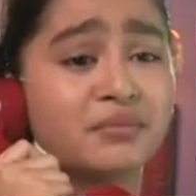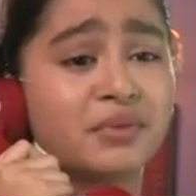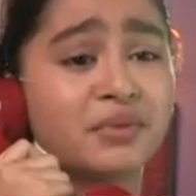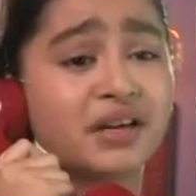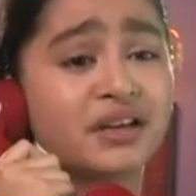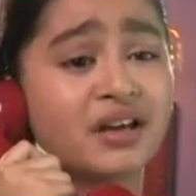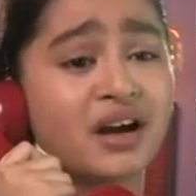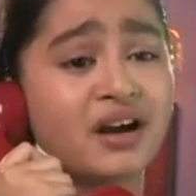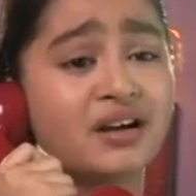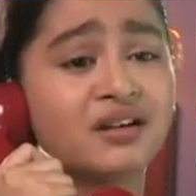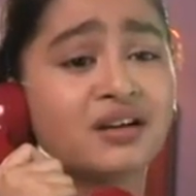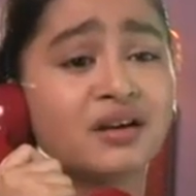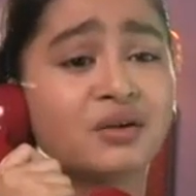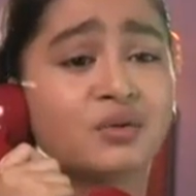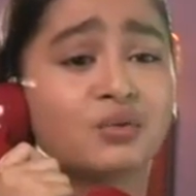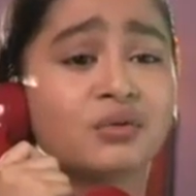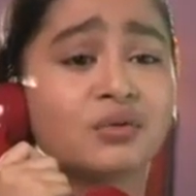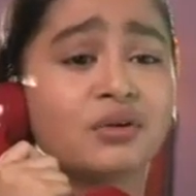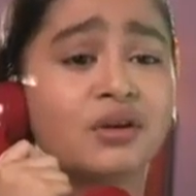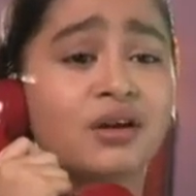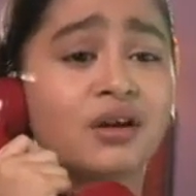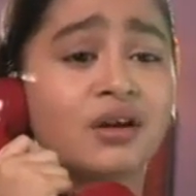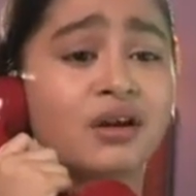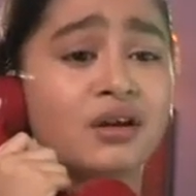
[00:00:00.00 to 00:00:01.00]
पर मैं क्या
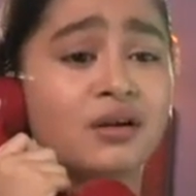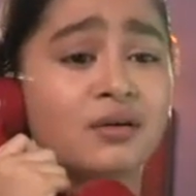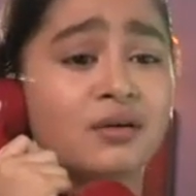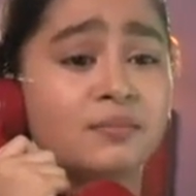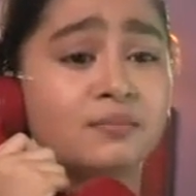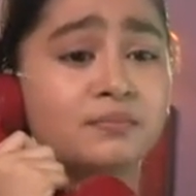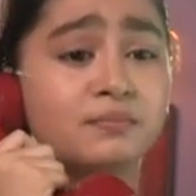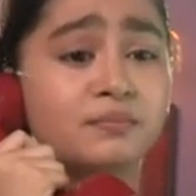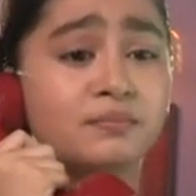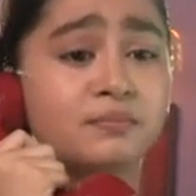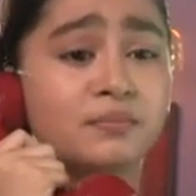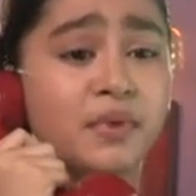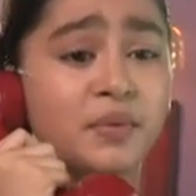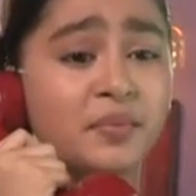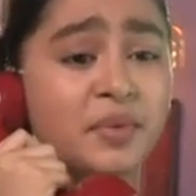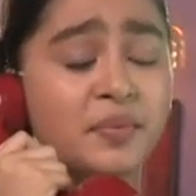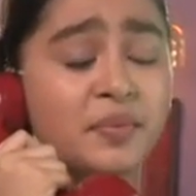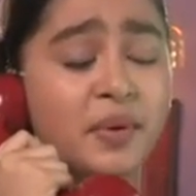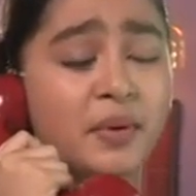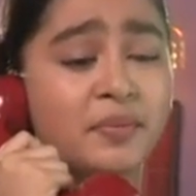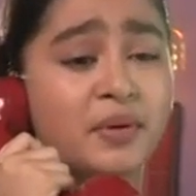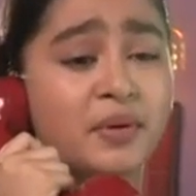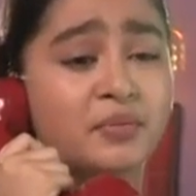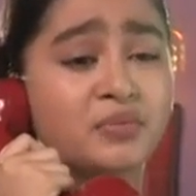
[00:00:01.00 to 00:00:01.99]
करूँ
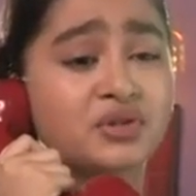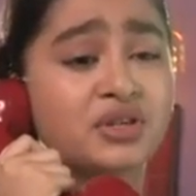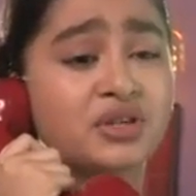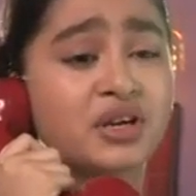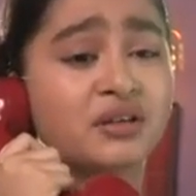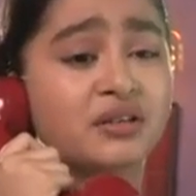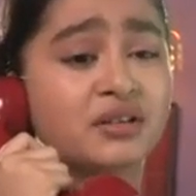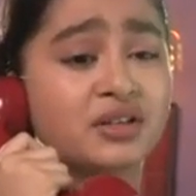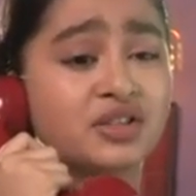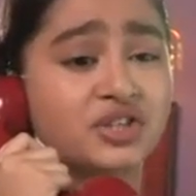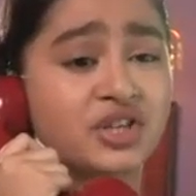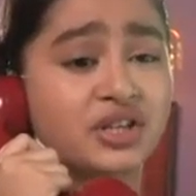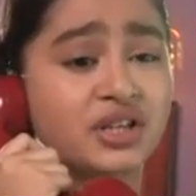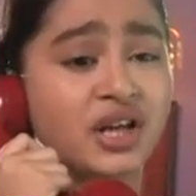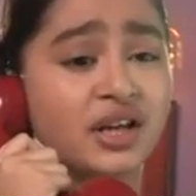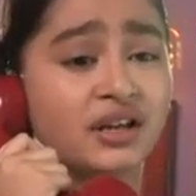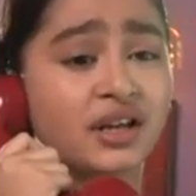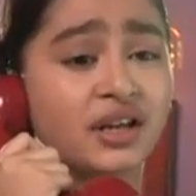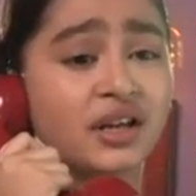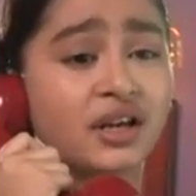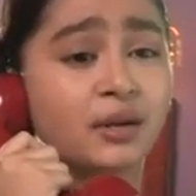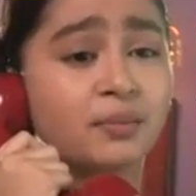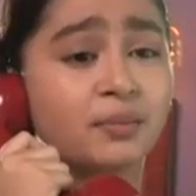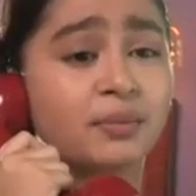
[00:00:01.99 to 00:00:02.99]
मम्मी पापा मुझे
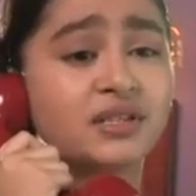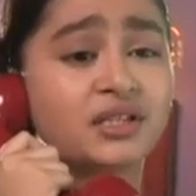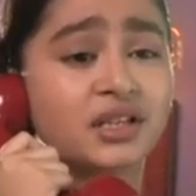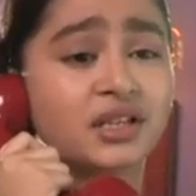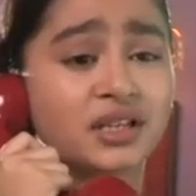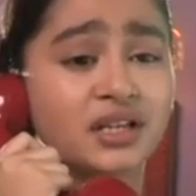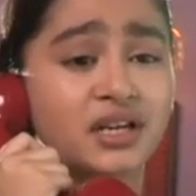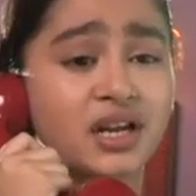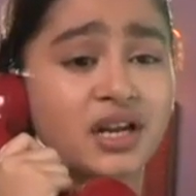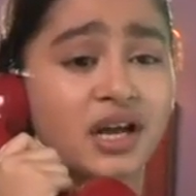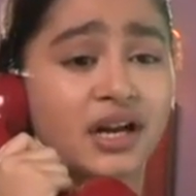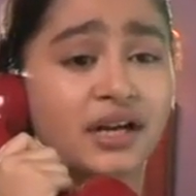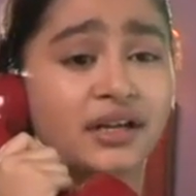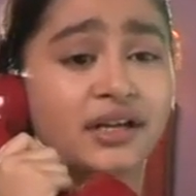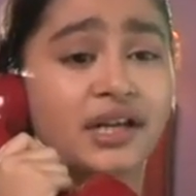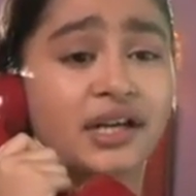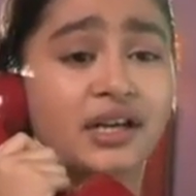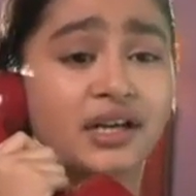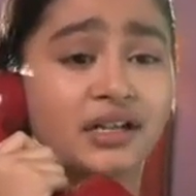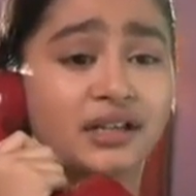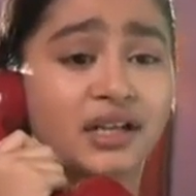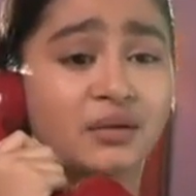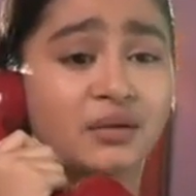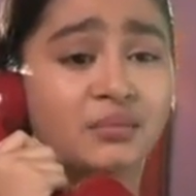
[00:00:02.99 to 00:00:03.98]
रिश्तेदार के घर पे
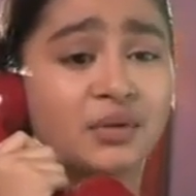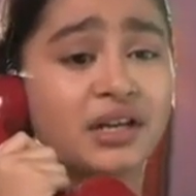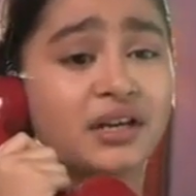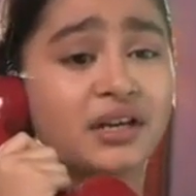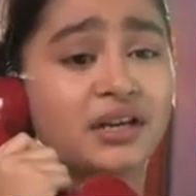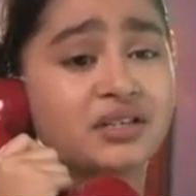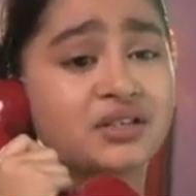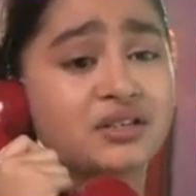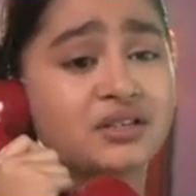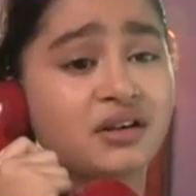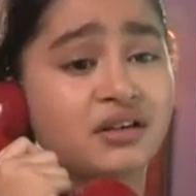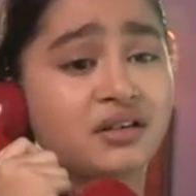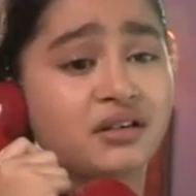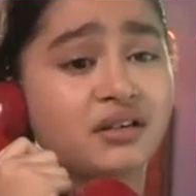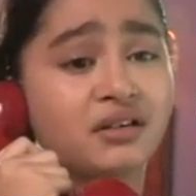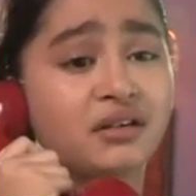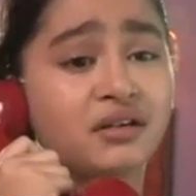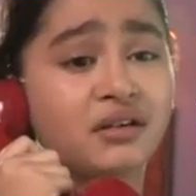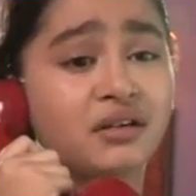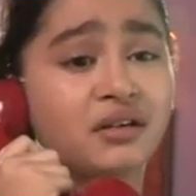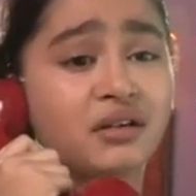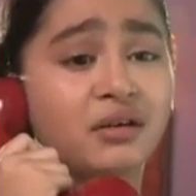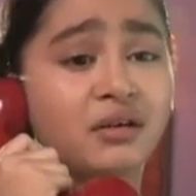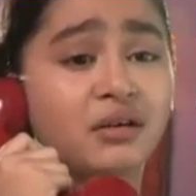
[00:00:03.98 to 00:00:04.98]
सत्यनारायण की कथा में लेके जा
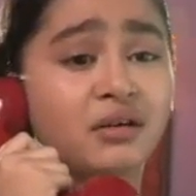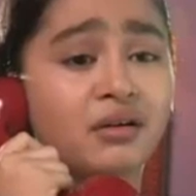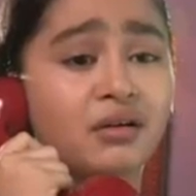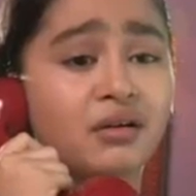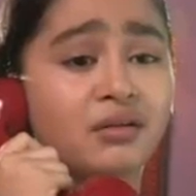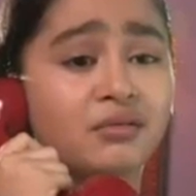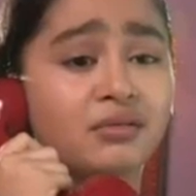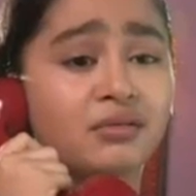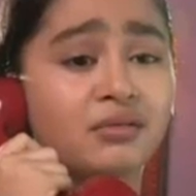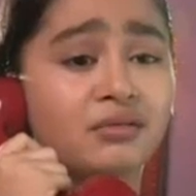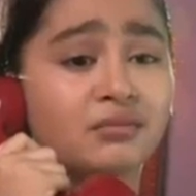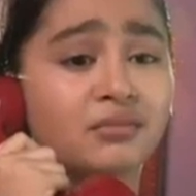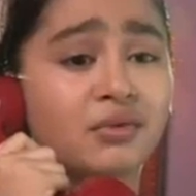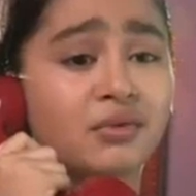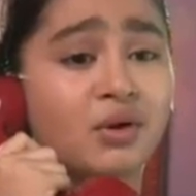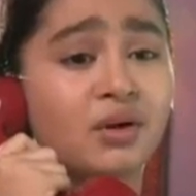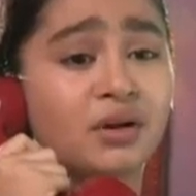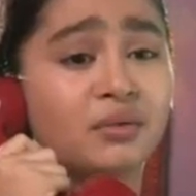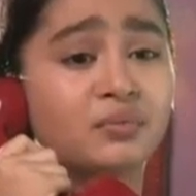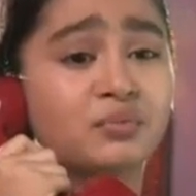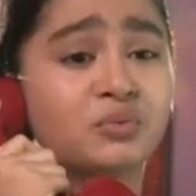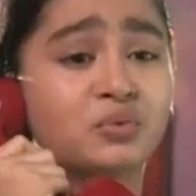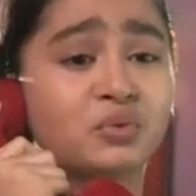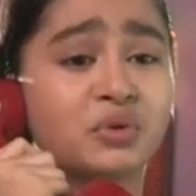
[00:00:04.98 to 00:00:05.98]
रहे
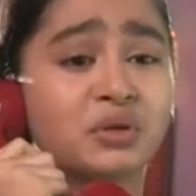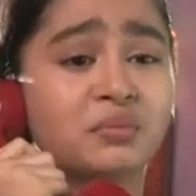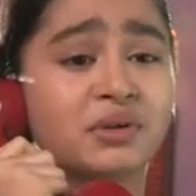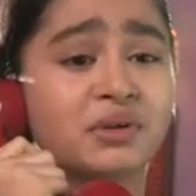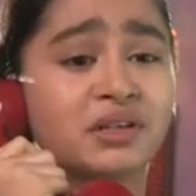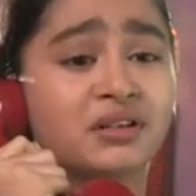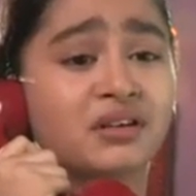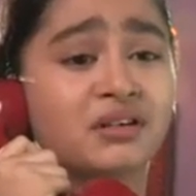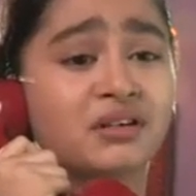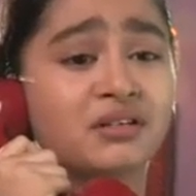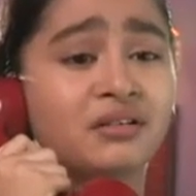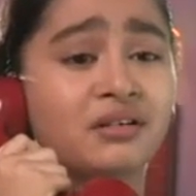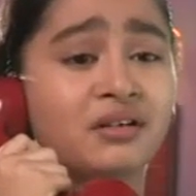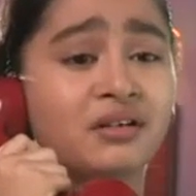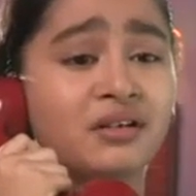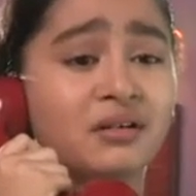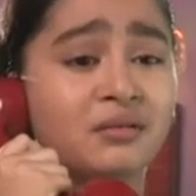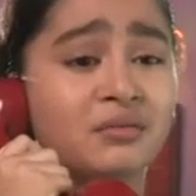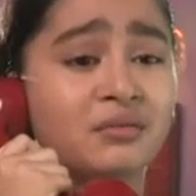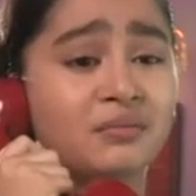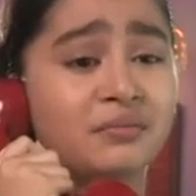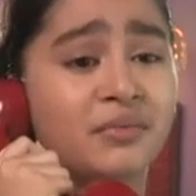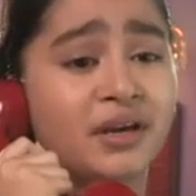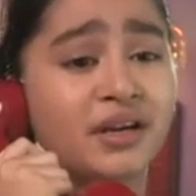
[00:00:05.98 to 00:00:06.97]
हैं और अब तू ही बता
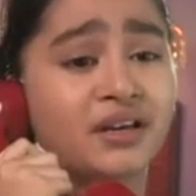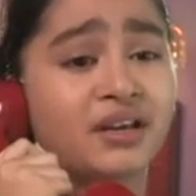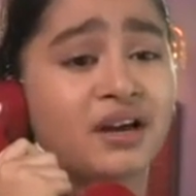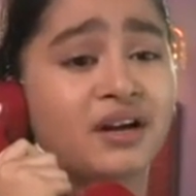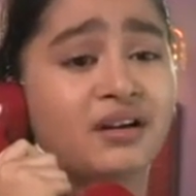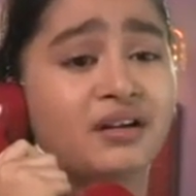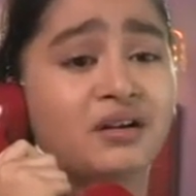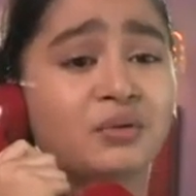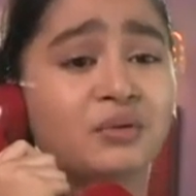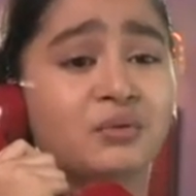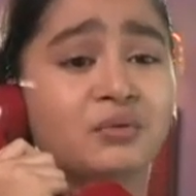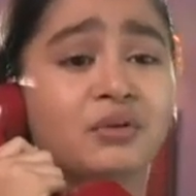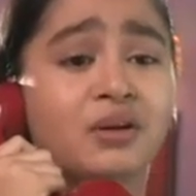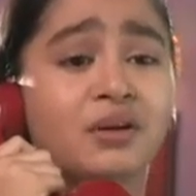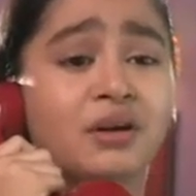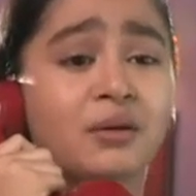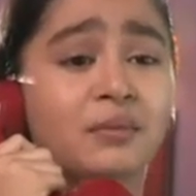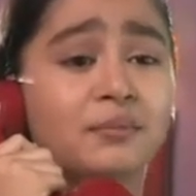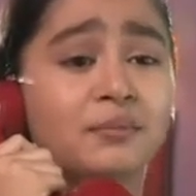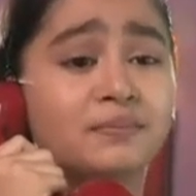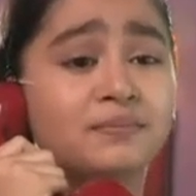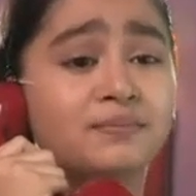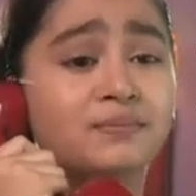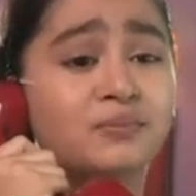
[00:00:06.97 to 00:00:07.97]
मैं क्या करूँ
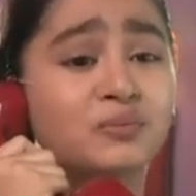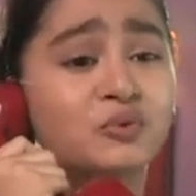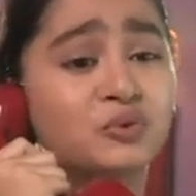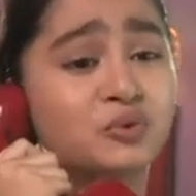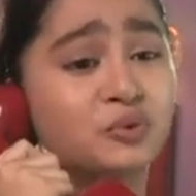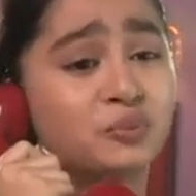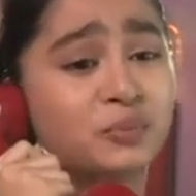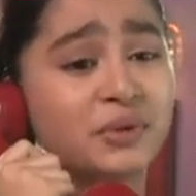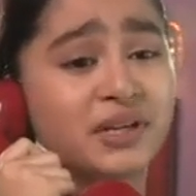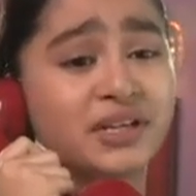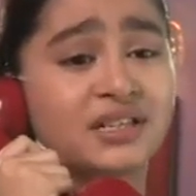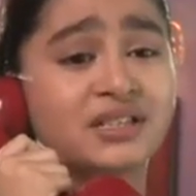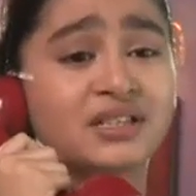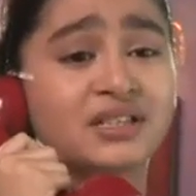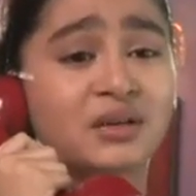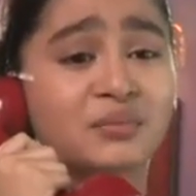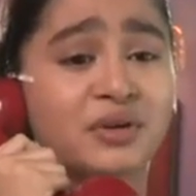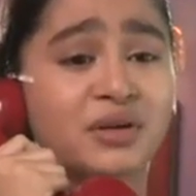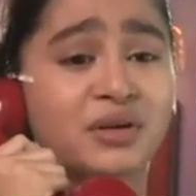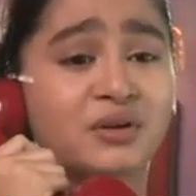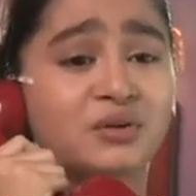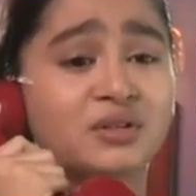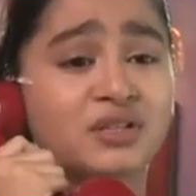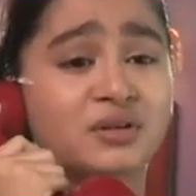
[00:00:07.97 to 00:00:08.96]
तो प्लीज़
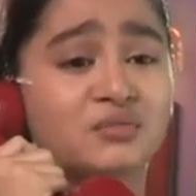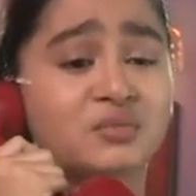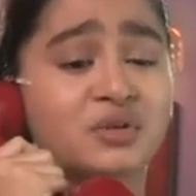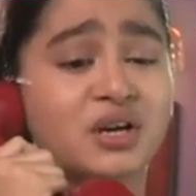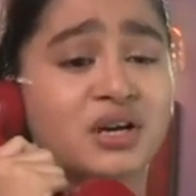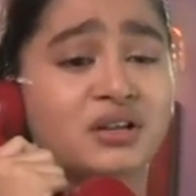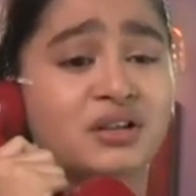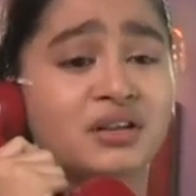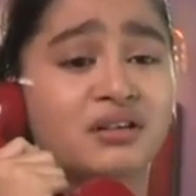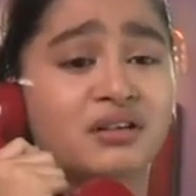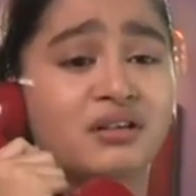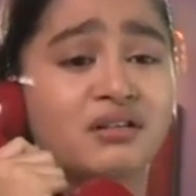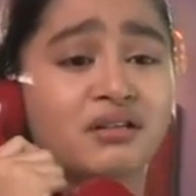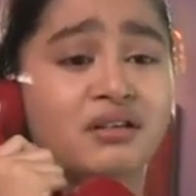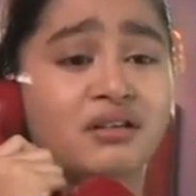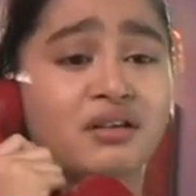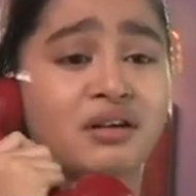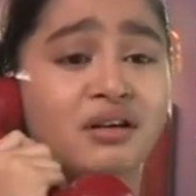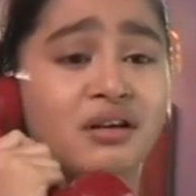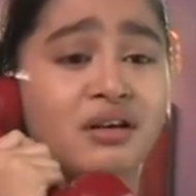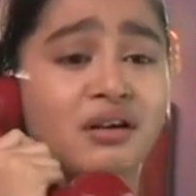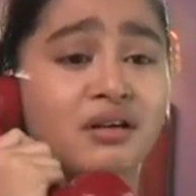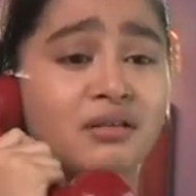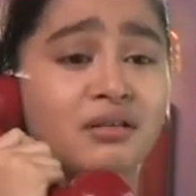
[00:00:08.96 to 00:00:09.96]
समीर को समझा देना